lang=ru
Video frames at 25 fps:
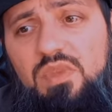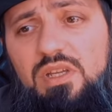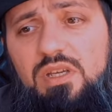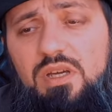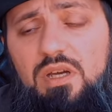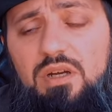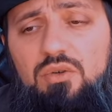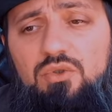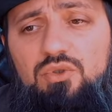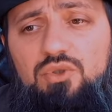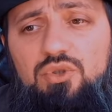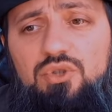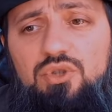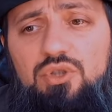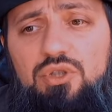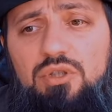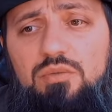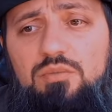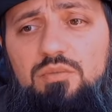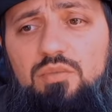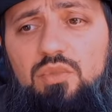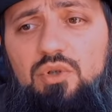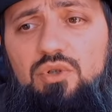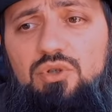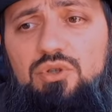Короче,
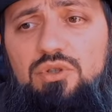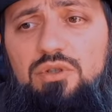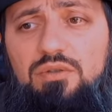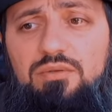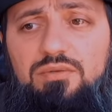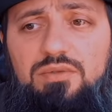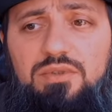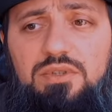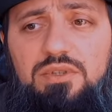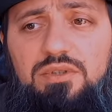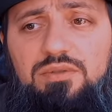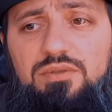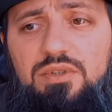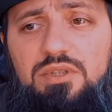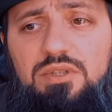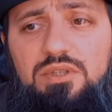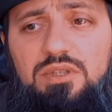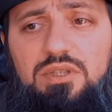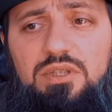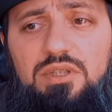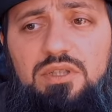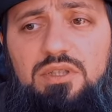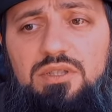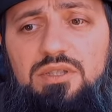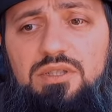чем больше вы в
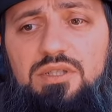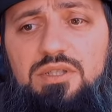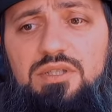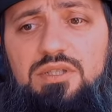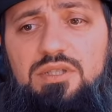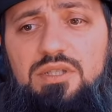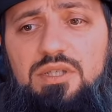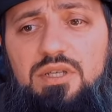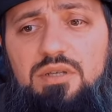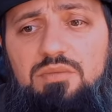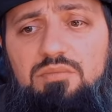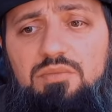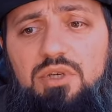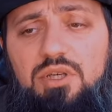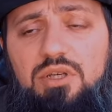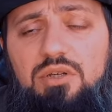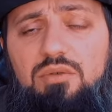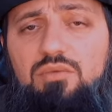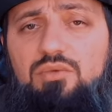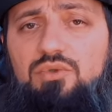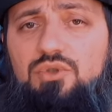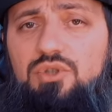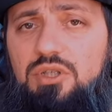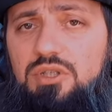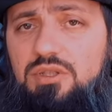этой экосистеме
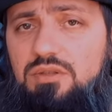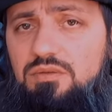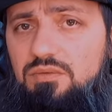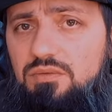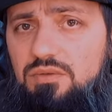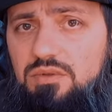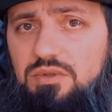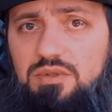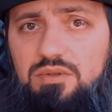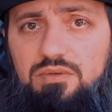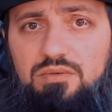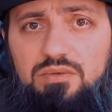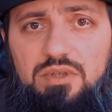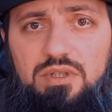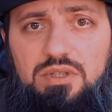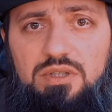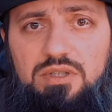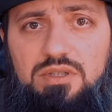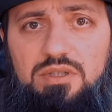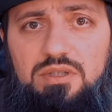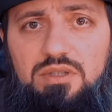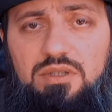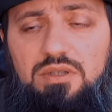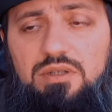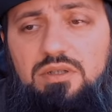участвуете в
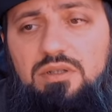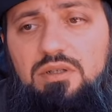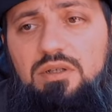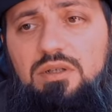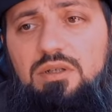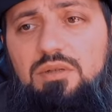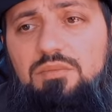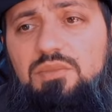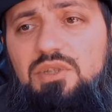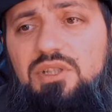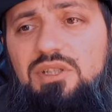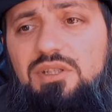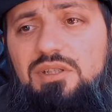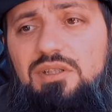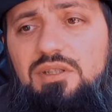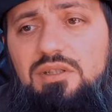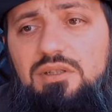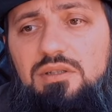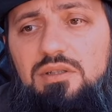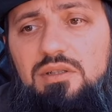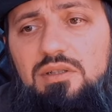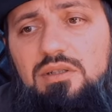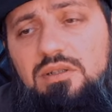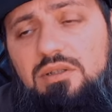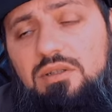разных э,
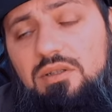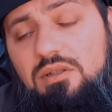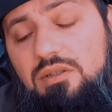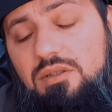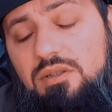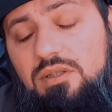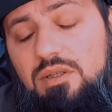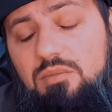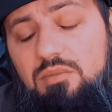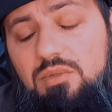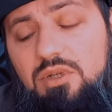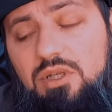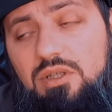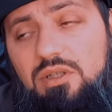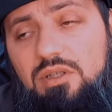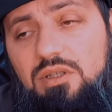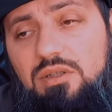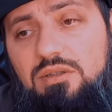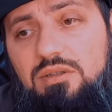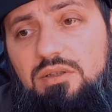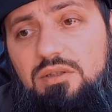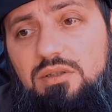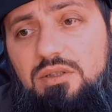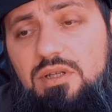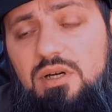мини-играх или там
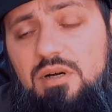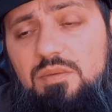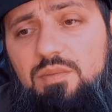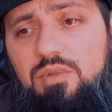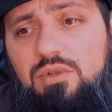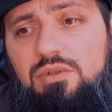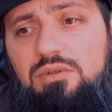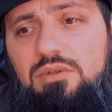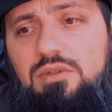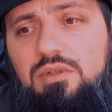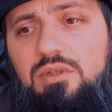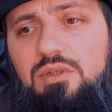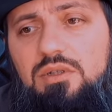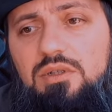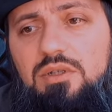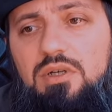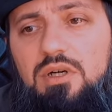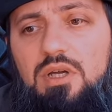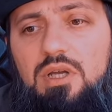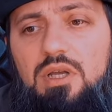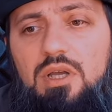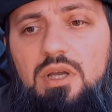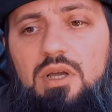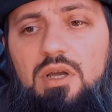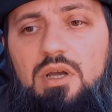каких-то тапалках,
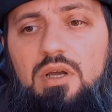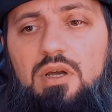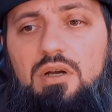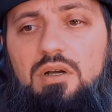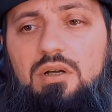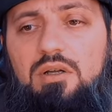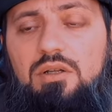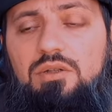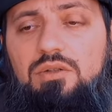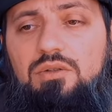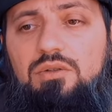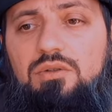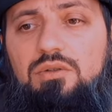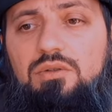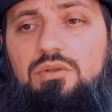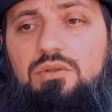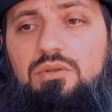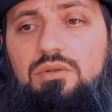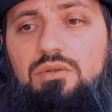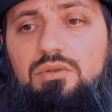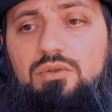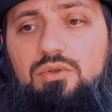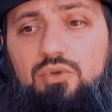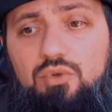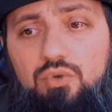
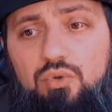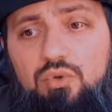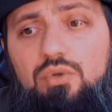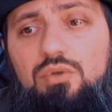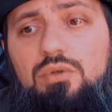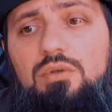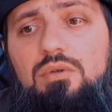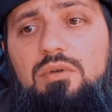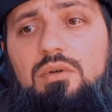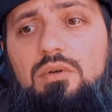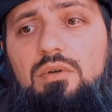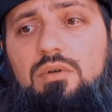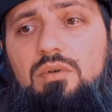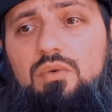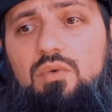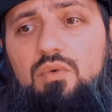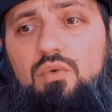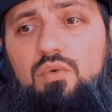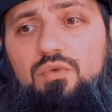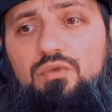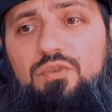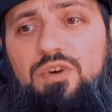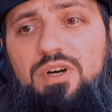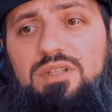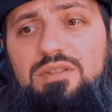то
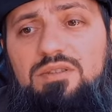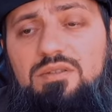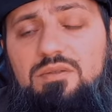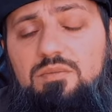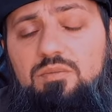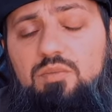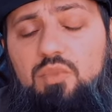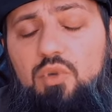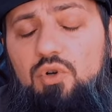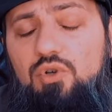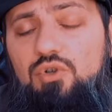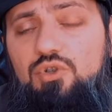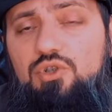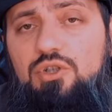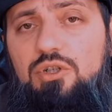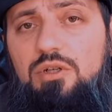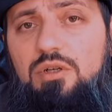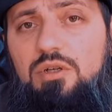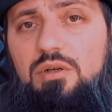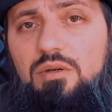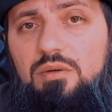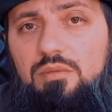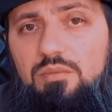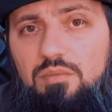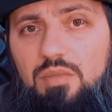у вас
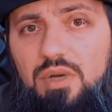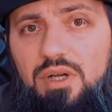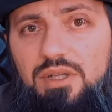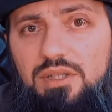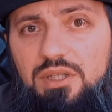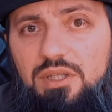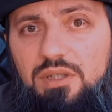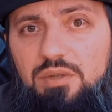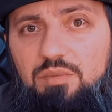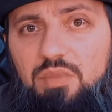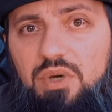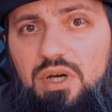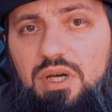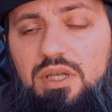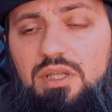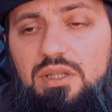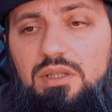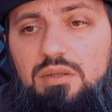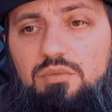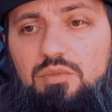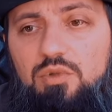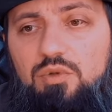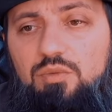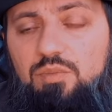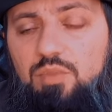больше монет.
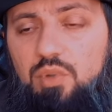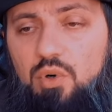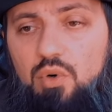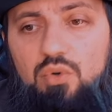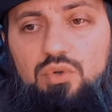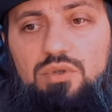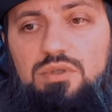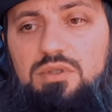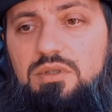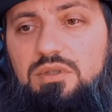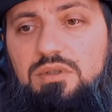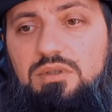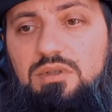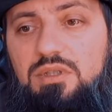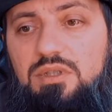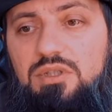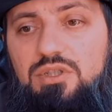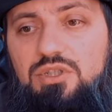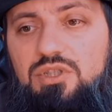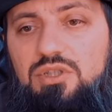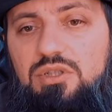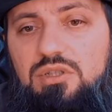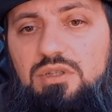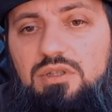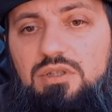Поэтому просто
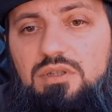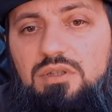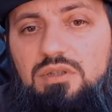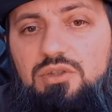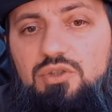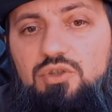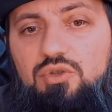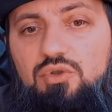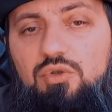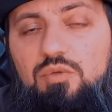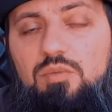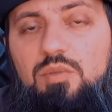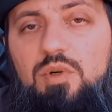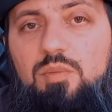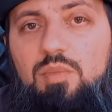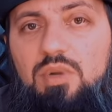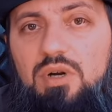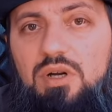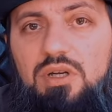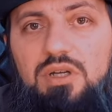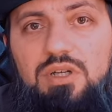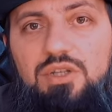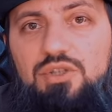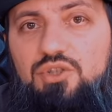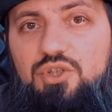даже, чтобы
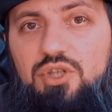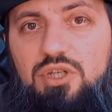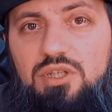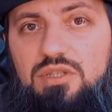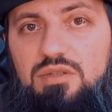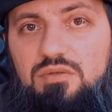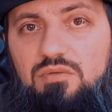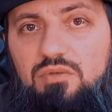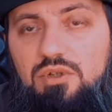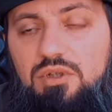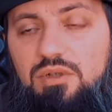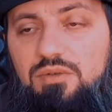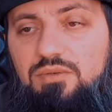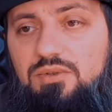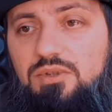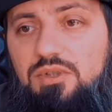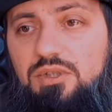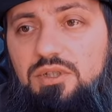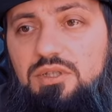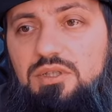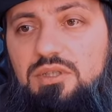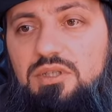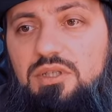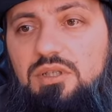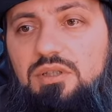прокачать свой
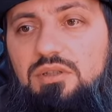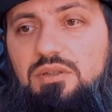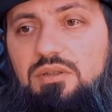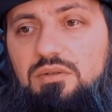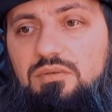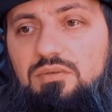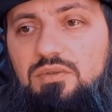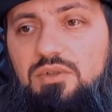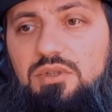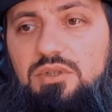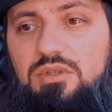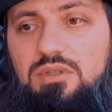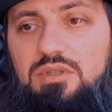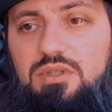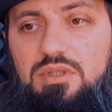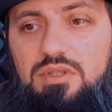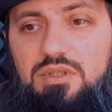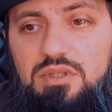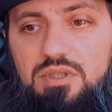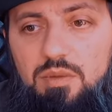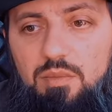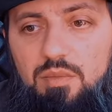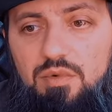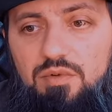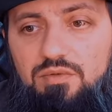авторитет в
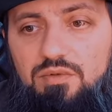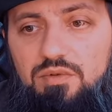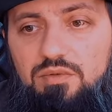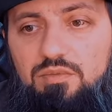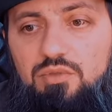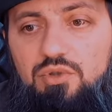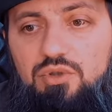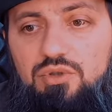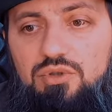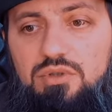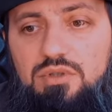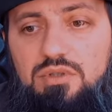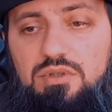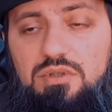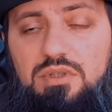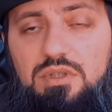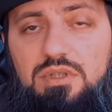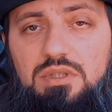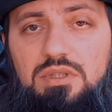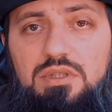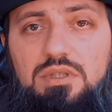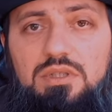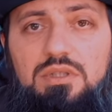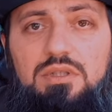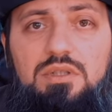экосистеме, вы можете
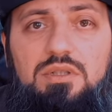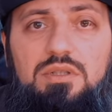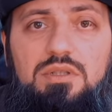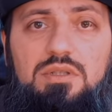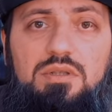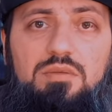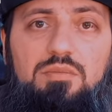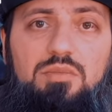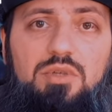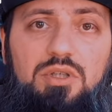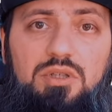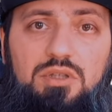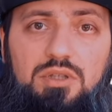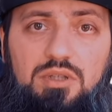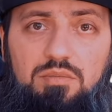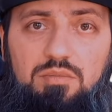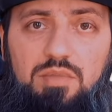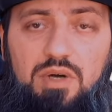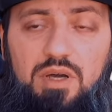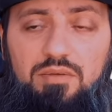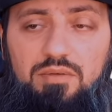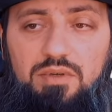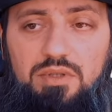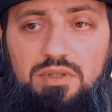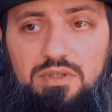зайти для себя
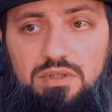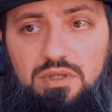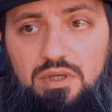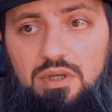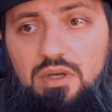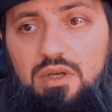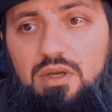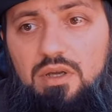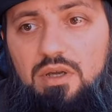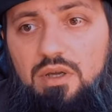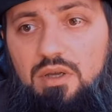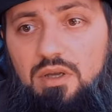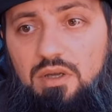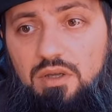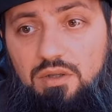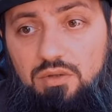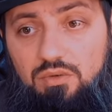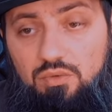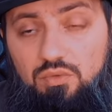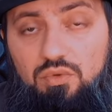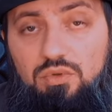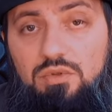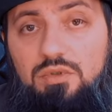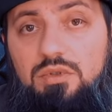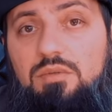добавить
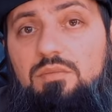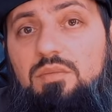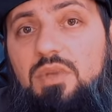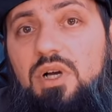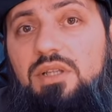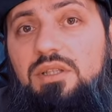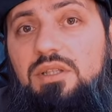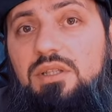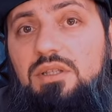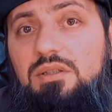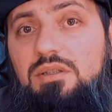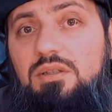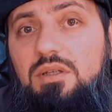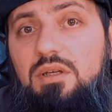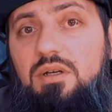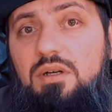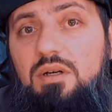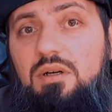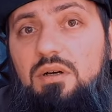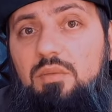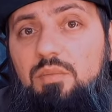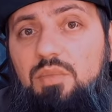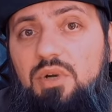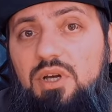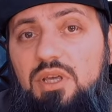ну и
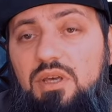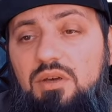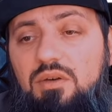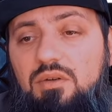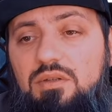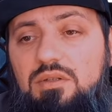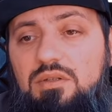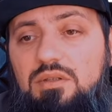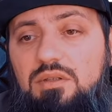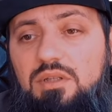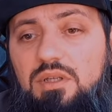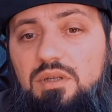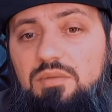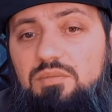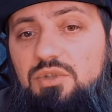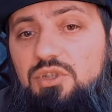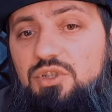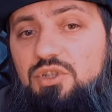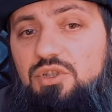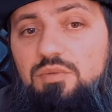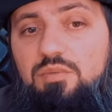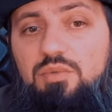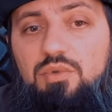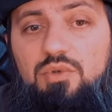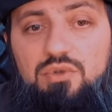монетка появится на
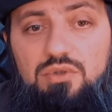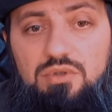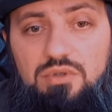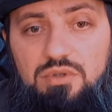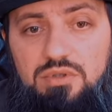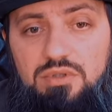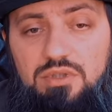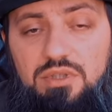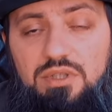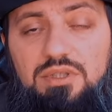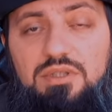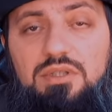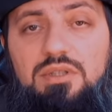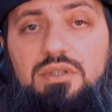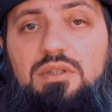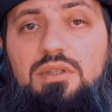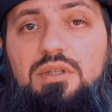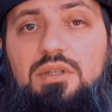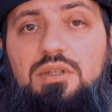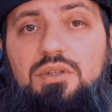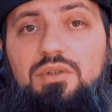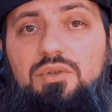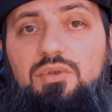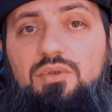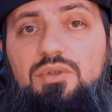бирже, просто зайти
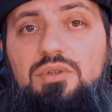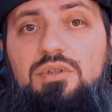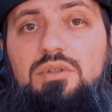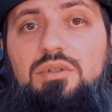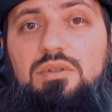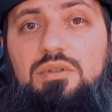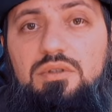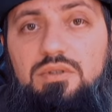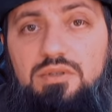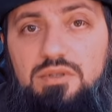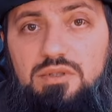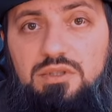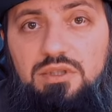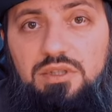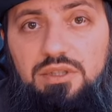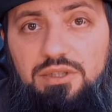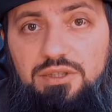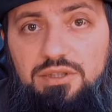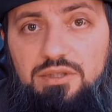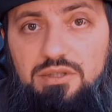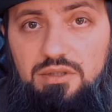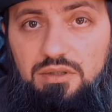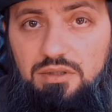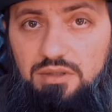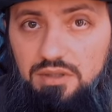до ее и
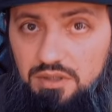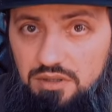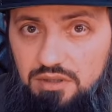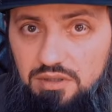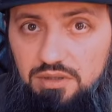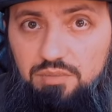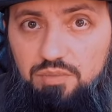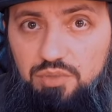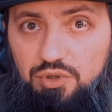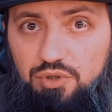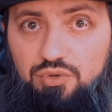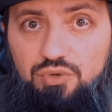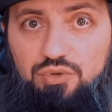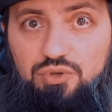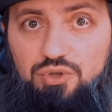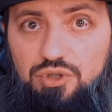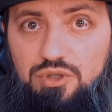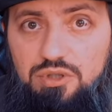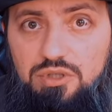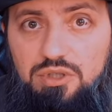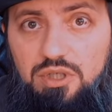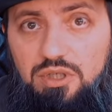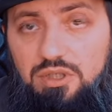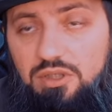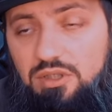слить, да, и
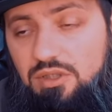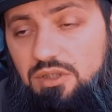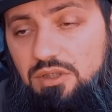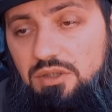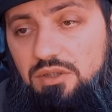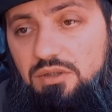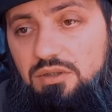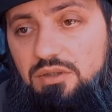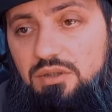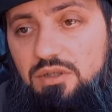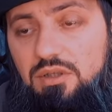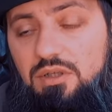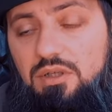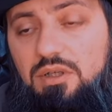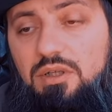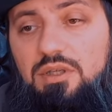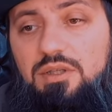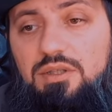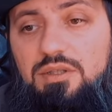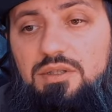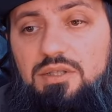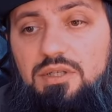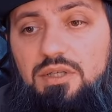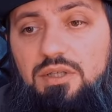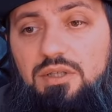получить какие-то
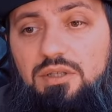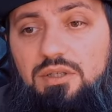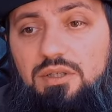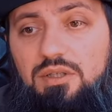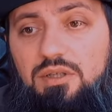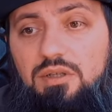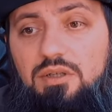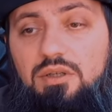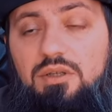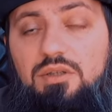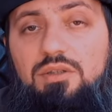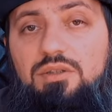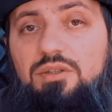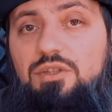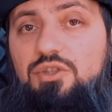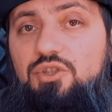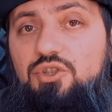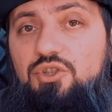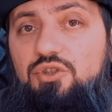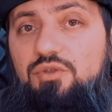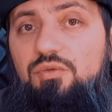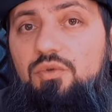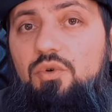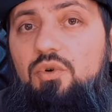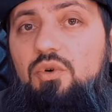деньги.
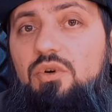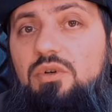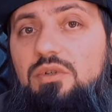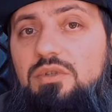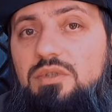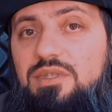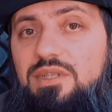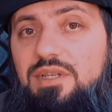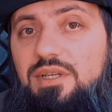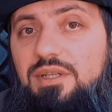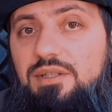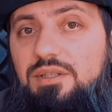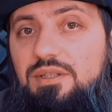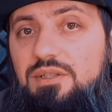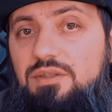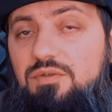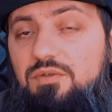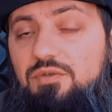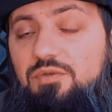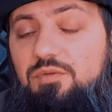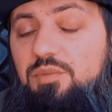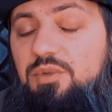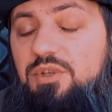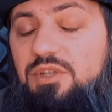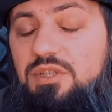Ничего делать,
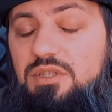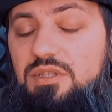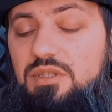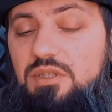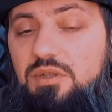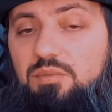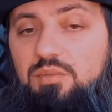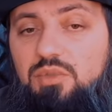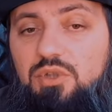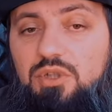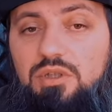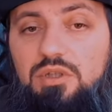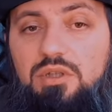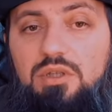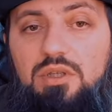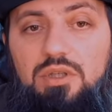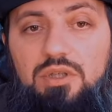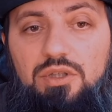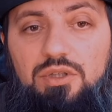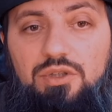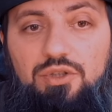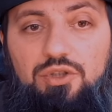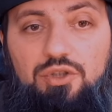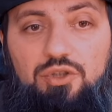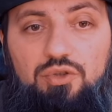в принципе,
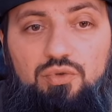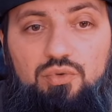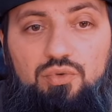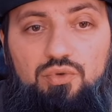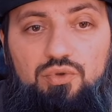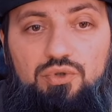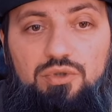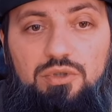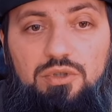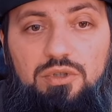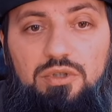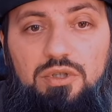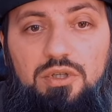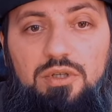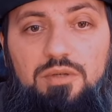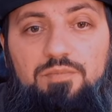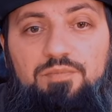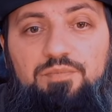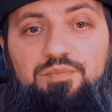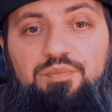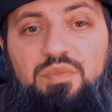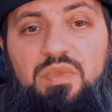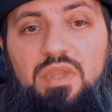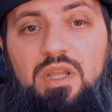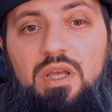не нужно, да.